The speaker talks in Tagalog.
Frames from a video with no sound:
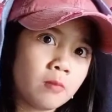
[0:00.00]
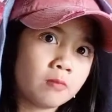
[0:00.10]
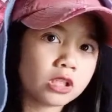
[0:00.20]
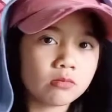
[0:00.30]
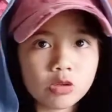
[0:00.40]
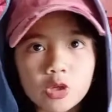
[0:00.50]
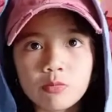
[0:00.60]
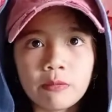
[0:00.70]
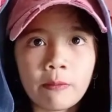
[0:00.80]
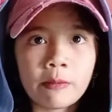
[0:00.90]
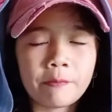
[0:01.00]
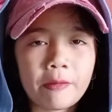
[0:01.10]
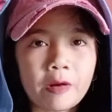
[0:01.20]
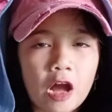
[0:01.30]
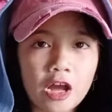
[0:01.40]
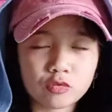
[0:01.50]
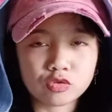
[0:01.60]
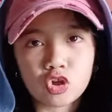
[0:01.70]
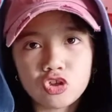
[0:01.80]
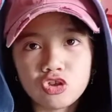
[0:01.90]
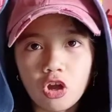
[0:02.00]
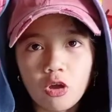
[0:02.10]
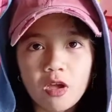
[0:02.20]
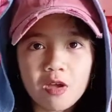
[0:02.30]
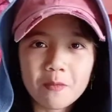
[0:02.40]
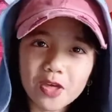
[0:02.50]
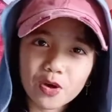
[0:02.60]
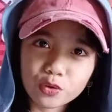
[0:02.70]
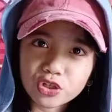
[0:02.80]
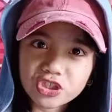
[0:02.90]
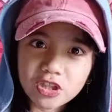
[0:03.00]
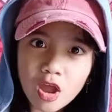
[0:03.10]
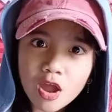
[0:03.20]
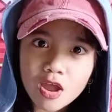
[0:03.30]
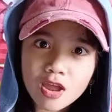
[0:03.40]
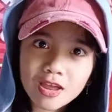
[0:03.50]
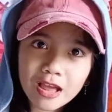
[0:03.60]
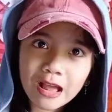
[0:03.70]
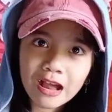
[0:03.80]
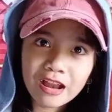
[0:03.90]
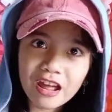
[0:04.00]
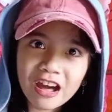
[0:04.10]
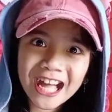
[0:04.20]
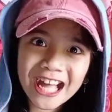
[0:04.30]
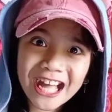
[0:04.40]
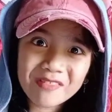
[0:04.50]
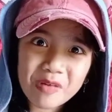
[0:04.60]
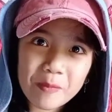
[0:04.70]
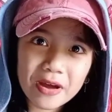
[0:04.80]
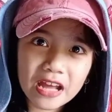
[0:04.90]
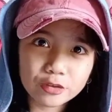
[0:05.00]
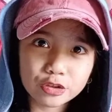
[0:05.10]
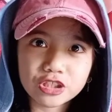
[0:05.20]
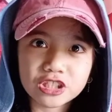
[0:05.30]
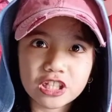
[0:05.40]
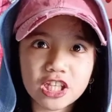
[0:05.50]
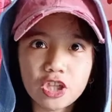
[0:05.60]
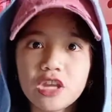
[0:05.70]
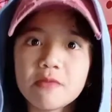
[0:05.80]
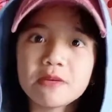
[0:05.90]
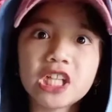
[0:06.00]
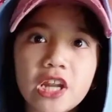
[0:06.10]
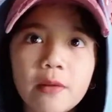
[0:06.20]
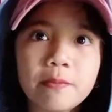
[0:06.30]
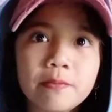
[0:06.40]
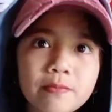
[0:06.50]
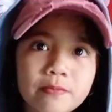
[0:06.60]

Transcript: sabi niya papapakain ko sa kanya. Pero hindi. Halaka, papakain ko ba sa kanya hindi masarap.